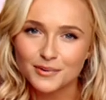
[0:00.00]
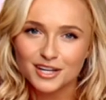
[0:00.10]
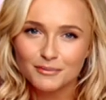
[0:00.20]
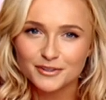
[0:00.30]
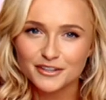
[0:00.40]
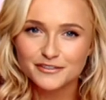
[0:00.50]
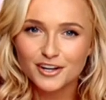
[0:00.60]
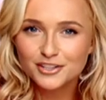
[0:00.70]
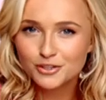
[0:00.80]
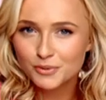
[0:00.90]
nettoyant
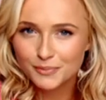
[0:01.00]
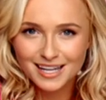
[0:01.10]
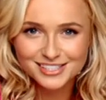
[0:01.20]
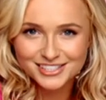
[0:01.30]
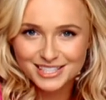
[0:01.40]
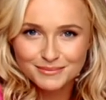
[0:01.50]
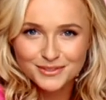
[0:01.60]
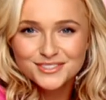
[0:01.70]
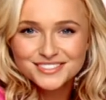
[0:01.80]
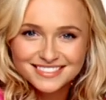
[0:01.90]
efficace ne peut pas sentir
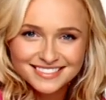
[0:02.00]
bon